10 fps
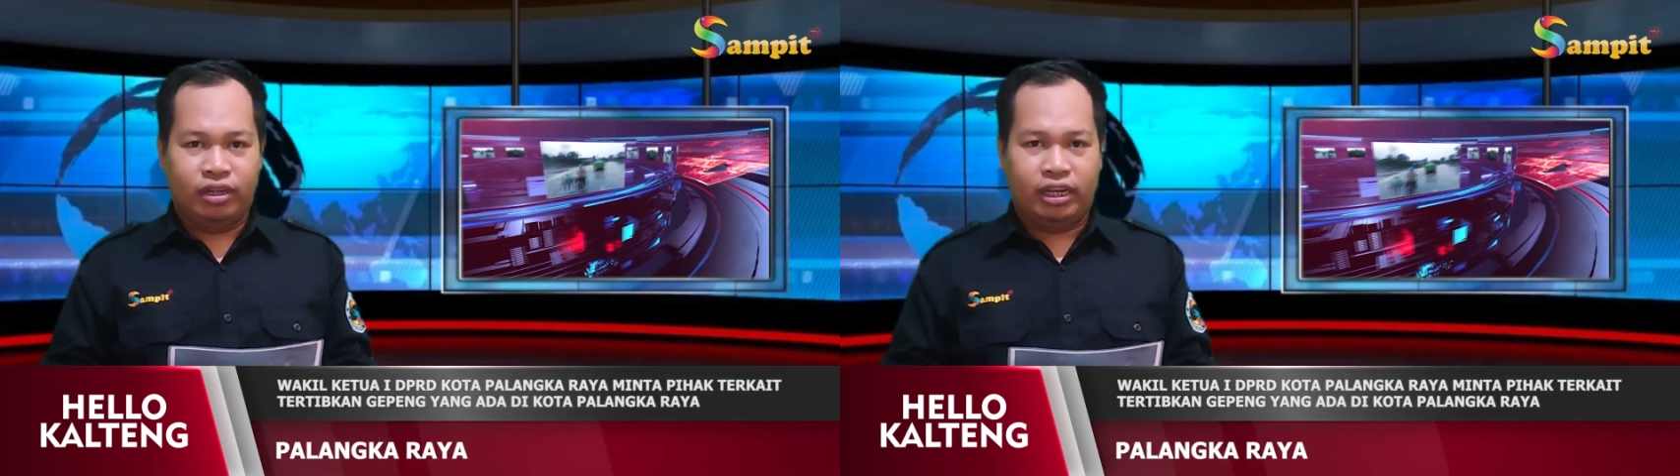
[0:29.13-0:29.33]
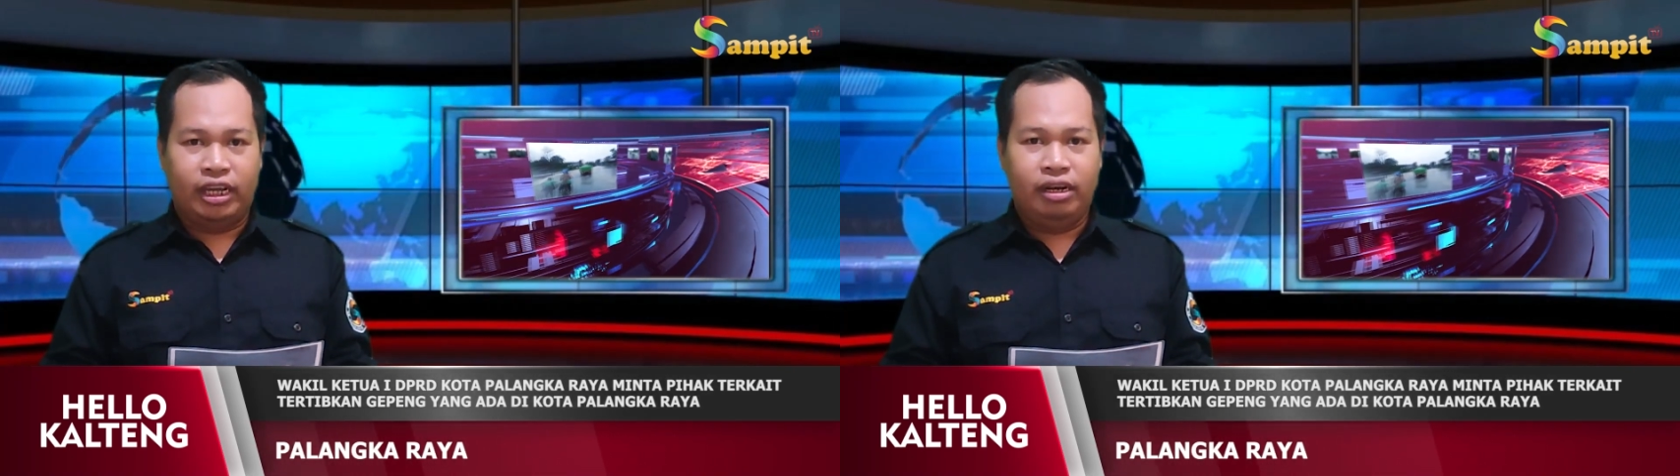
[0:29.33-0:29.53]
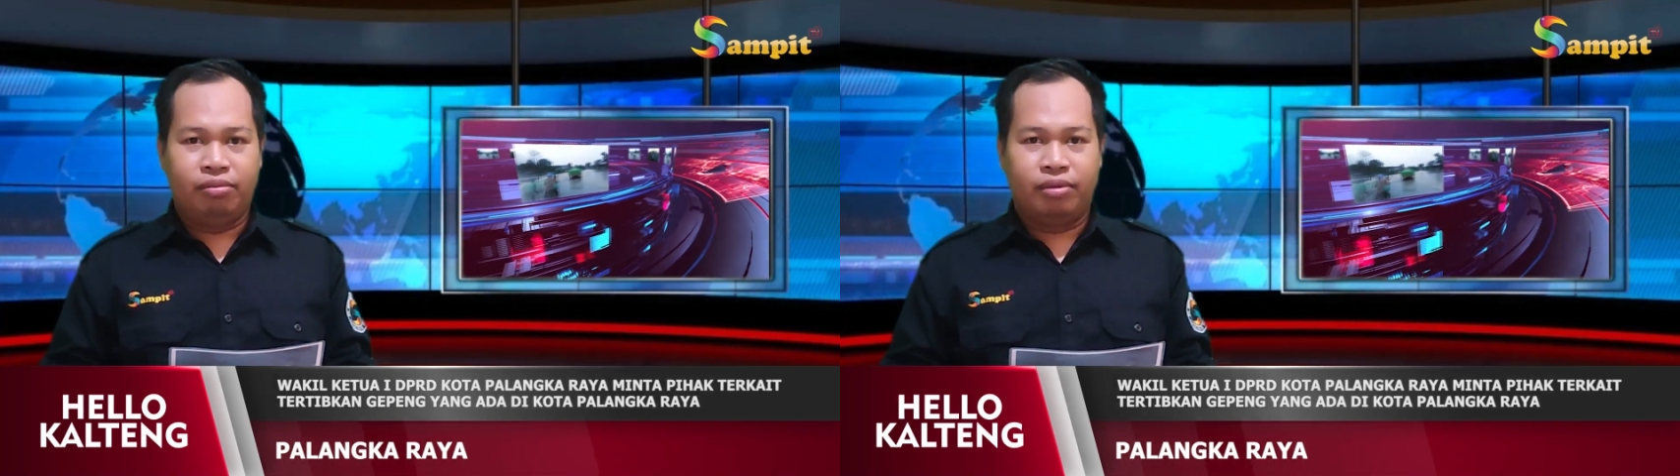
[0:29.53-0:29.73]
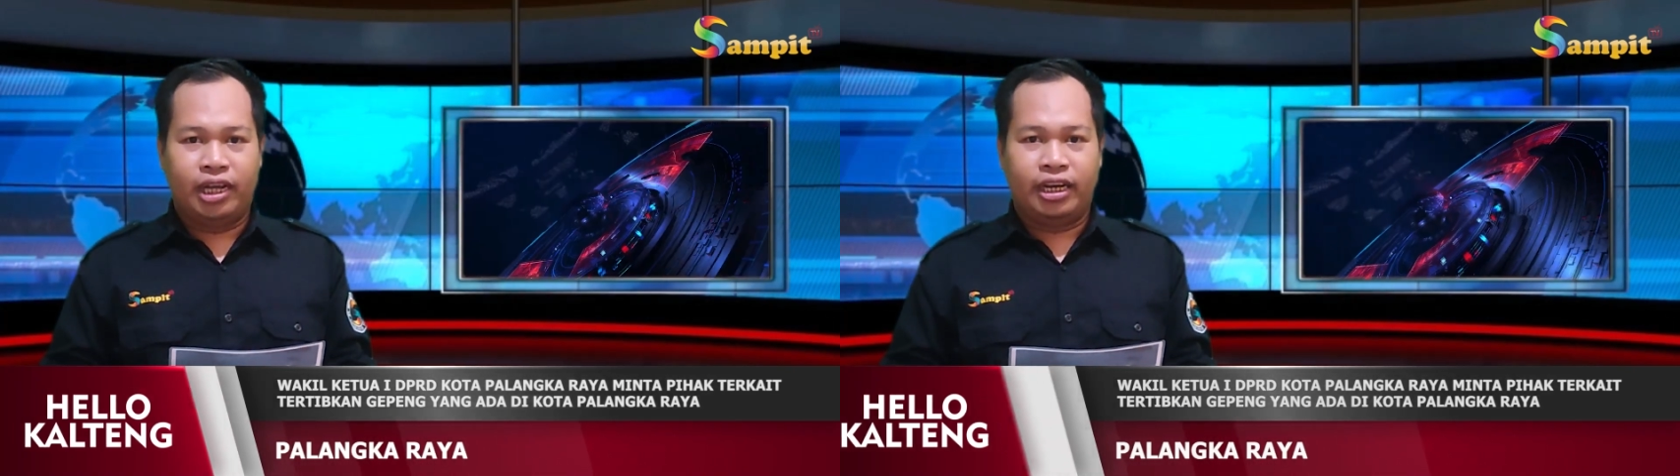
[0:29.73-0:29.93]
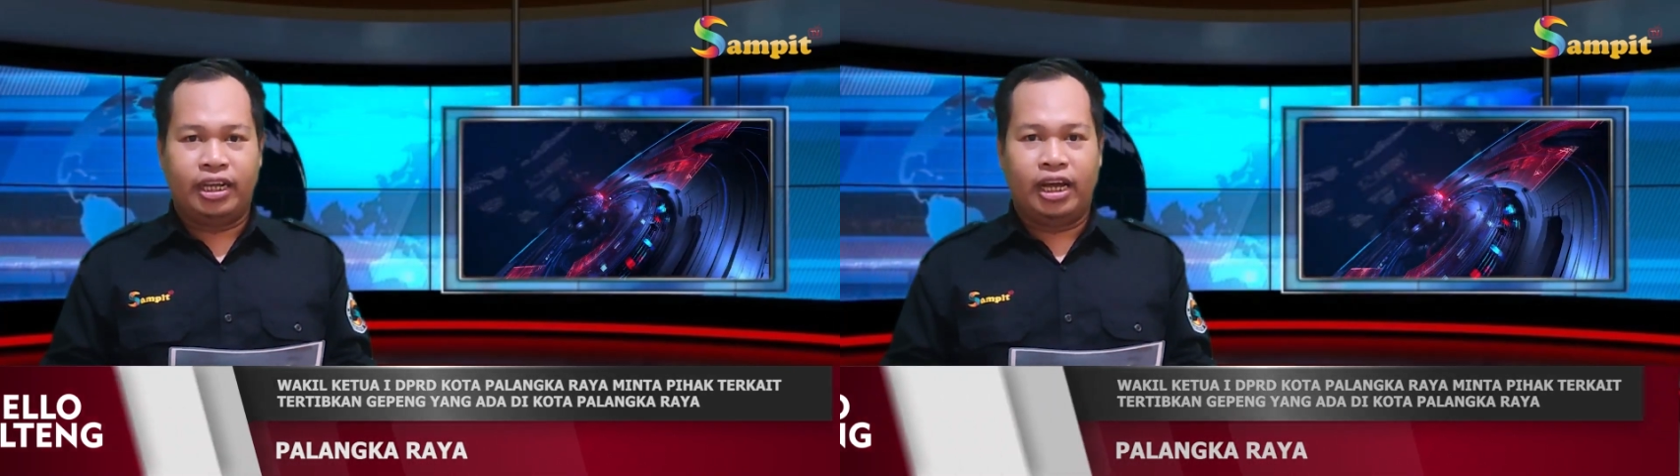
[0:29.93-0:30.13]
sakit,
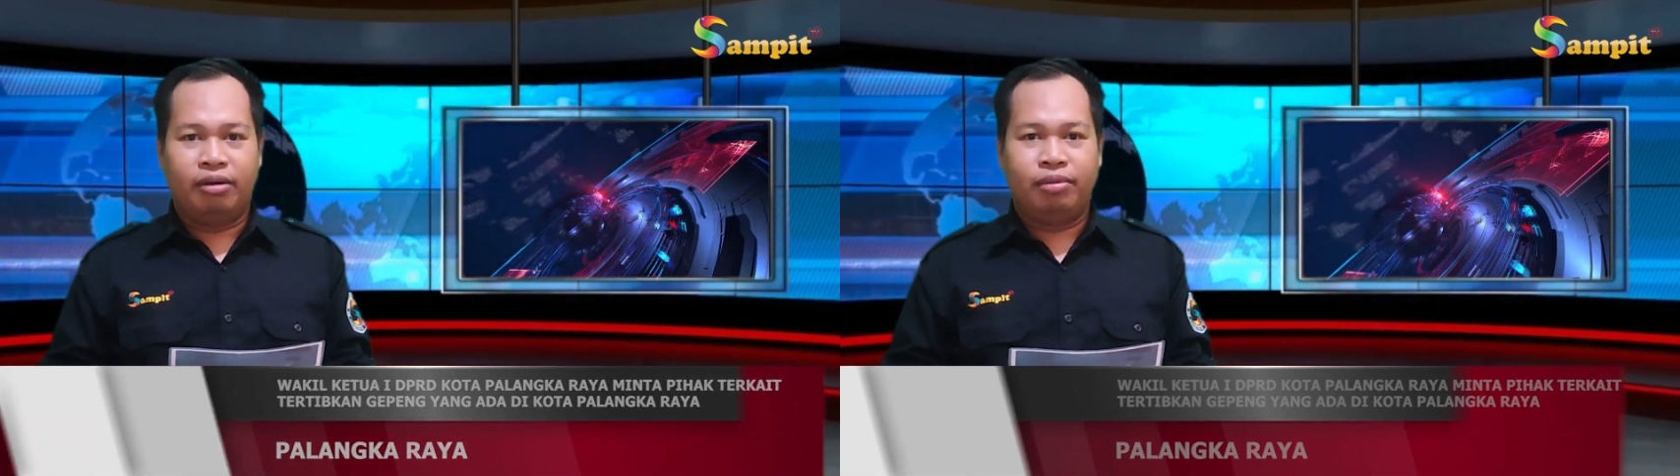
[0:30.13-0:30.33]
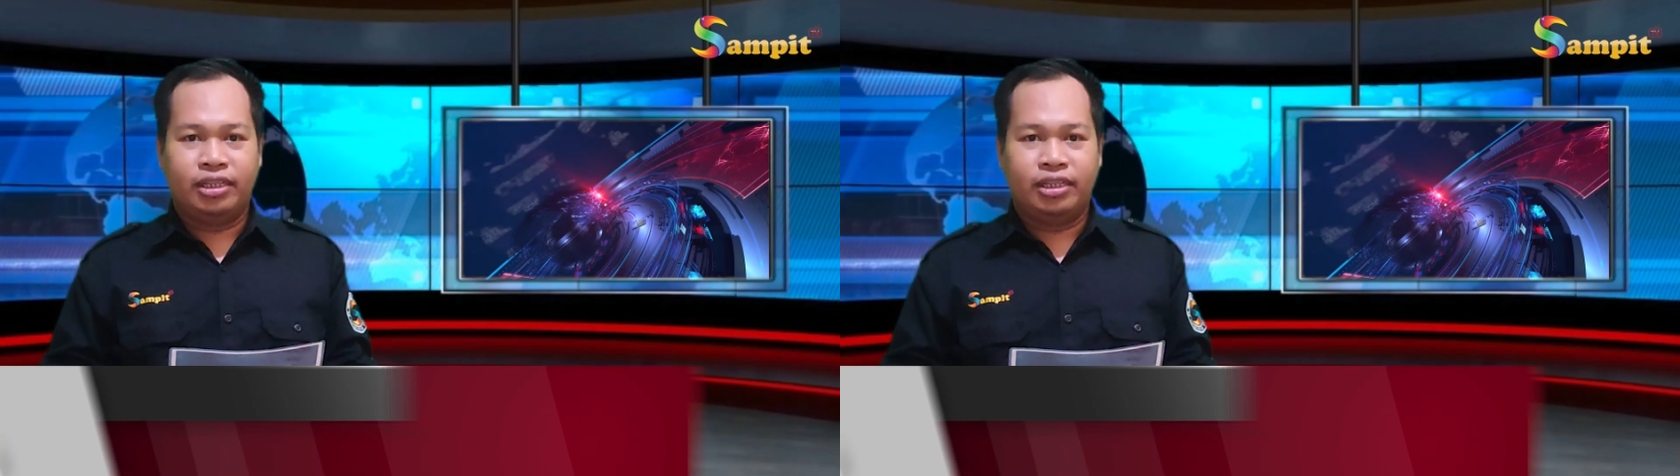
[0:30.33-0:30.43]
melainkan